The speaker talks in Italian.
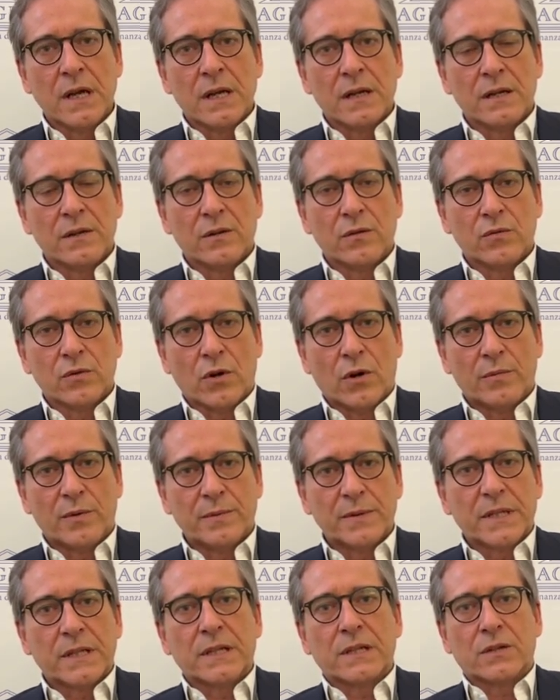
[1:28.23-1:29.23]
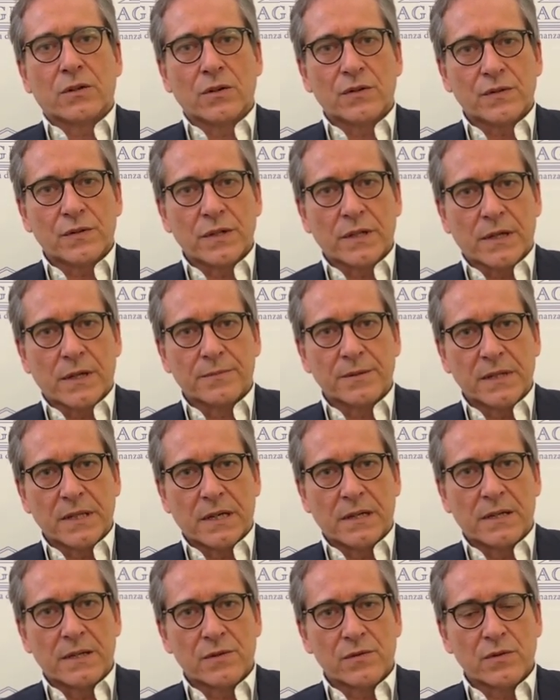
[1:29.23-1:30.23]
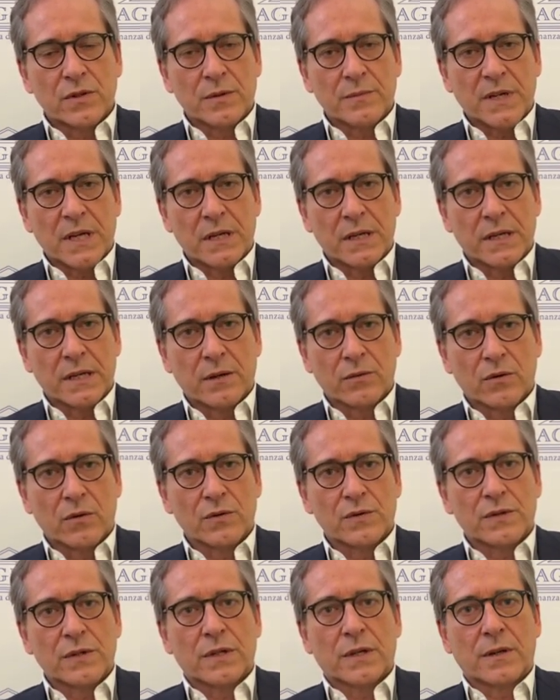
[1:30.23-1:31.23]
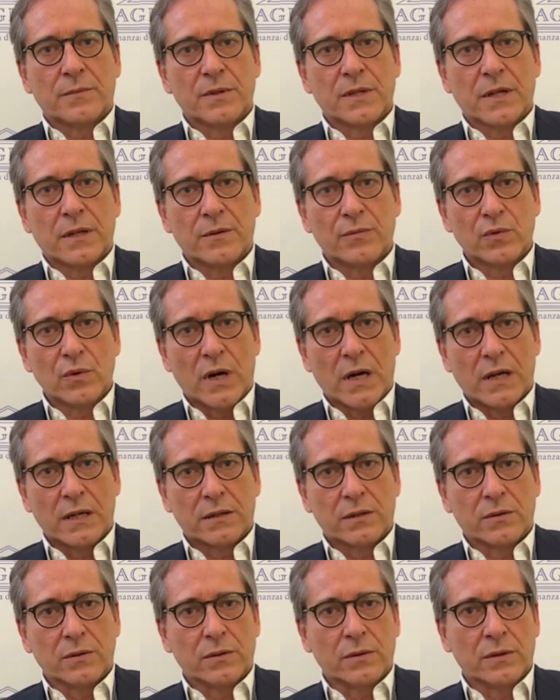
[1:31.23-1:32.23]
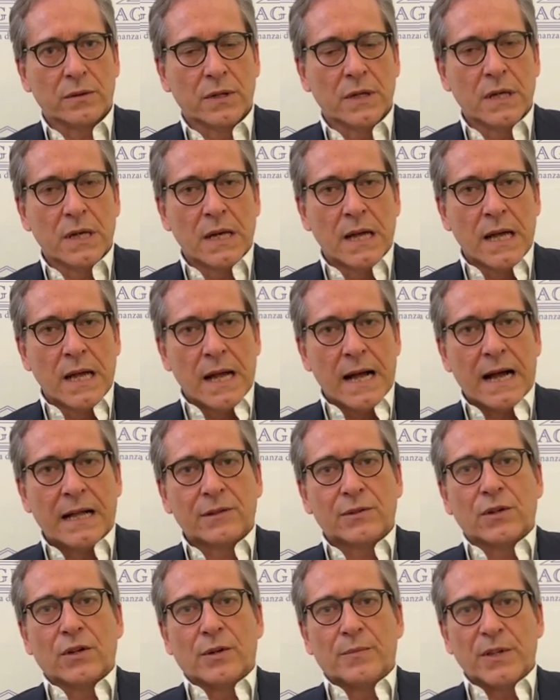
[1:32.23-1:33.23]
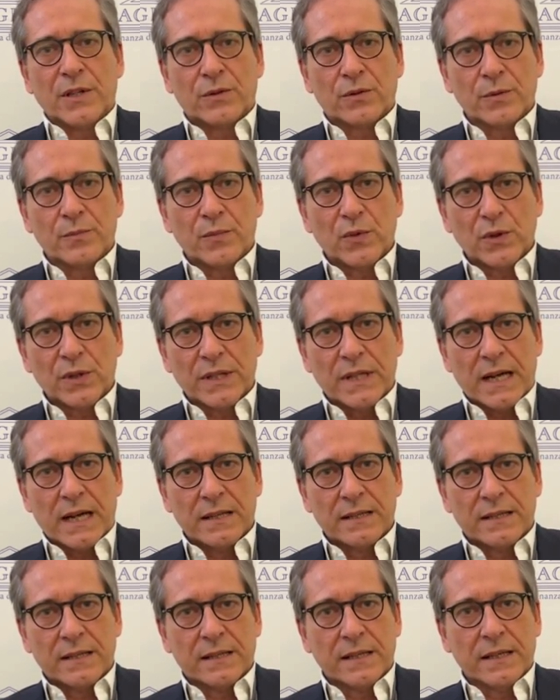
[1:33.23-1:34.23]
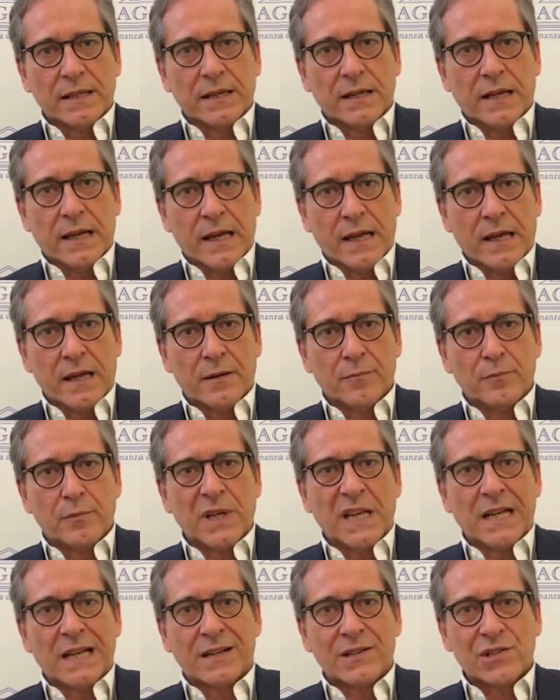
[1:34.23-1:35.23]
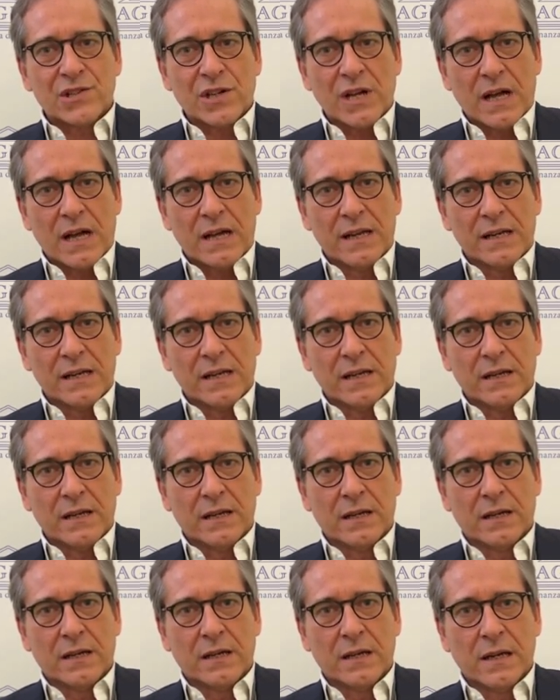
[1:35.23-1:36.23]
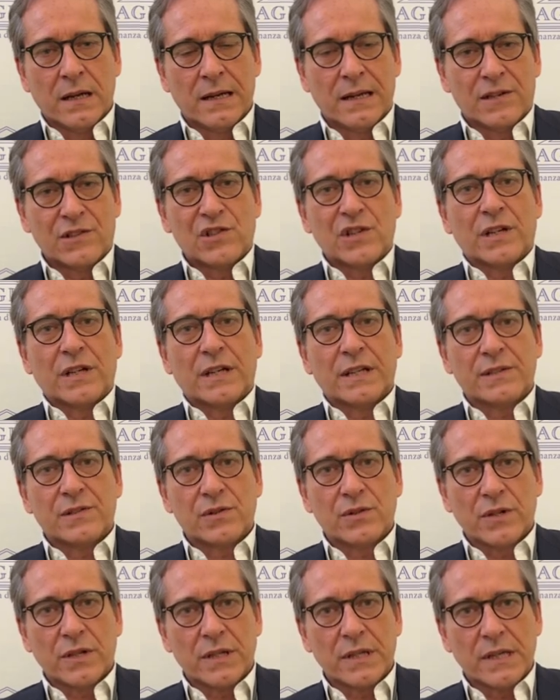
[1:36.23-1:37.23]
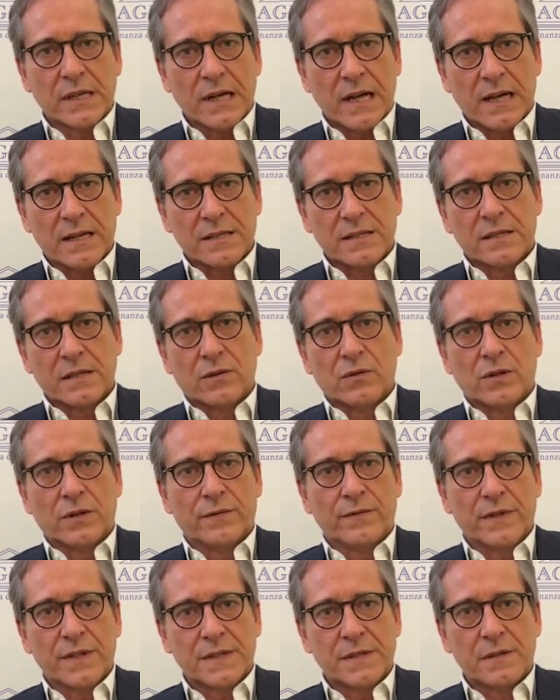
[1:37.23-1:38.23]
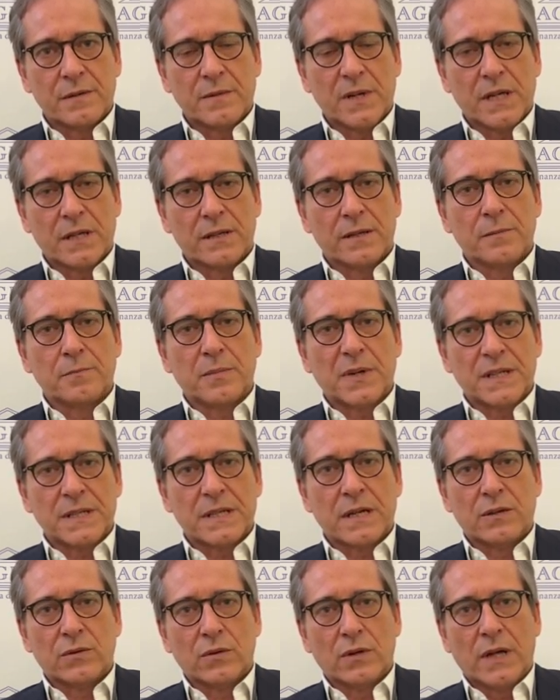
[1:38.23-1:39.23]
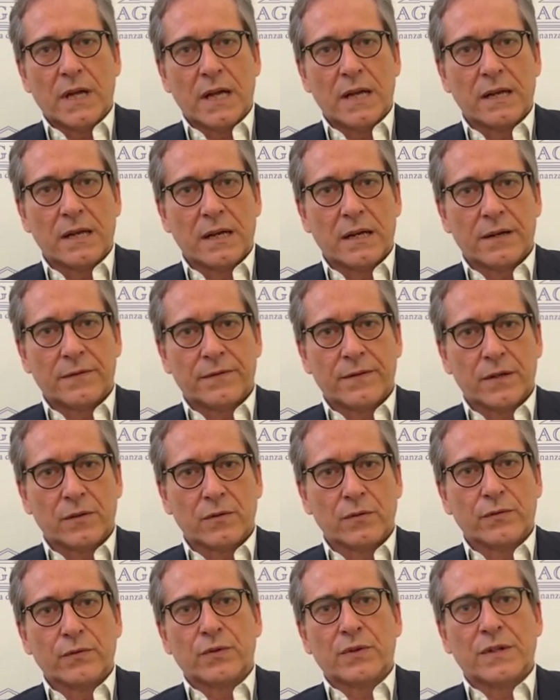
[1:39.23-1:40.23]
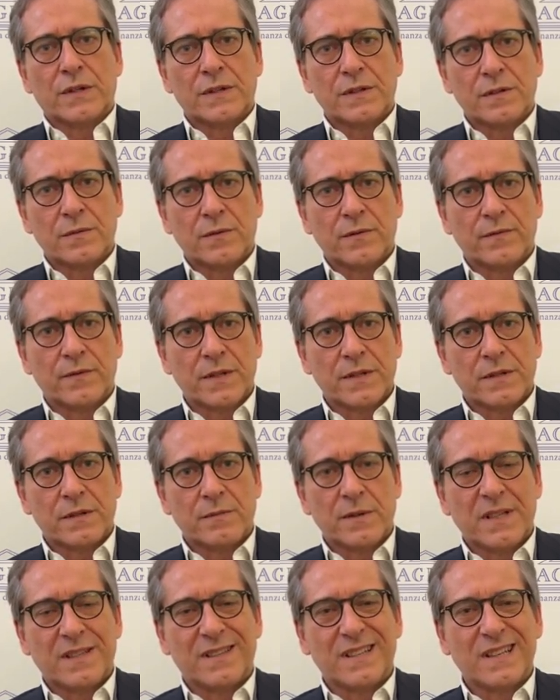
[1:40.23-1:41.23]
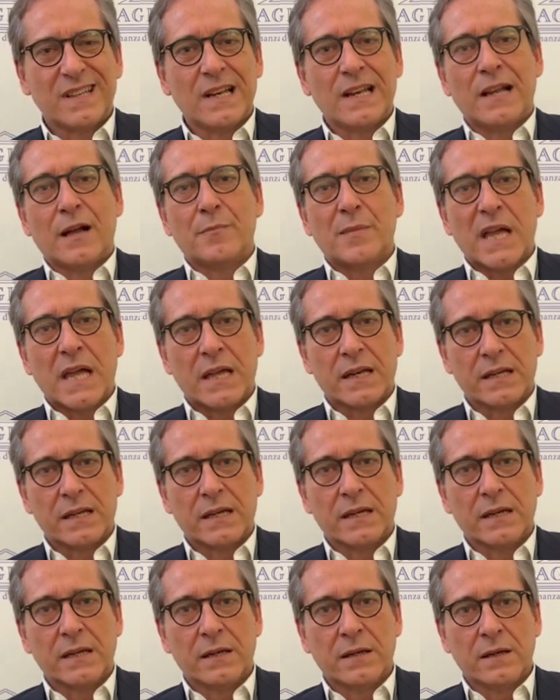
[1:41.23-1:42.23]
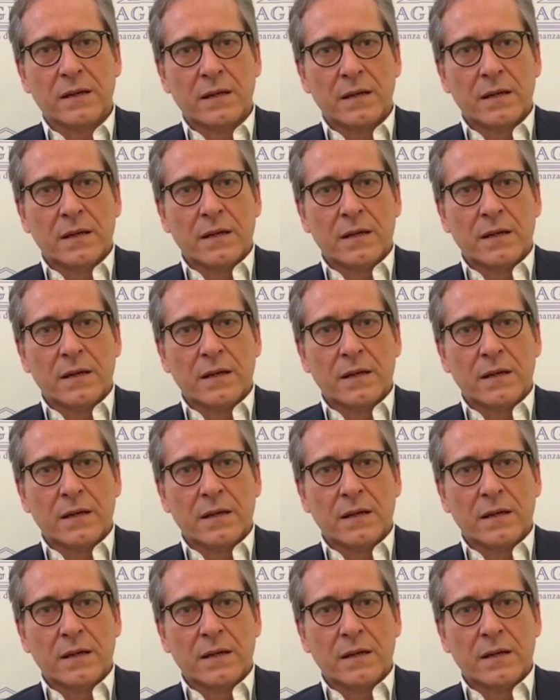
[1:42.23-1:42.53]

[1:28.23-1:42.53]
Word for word: in Europa perché il costo del capitale in Sud America è un costo del capitale più alto. Altro elemento importante è bilanciare la generazione di cassa con gli investimenti. In passato l'Enel ha fatto fortissimi investimenti nelle Americhe,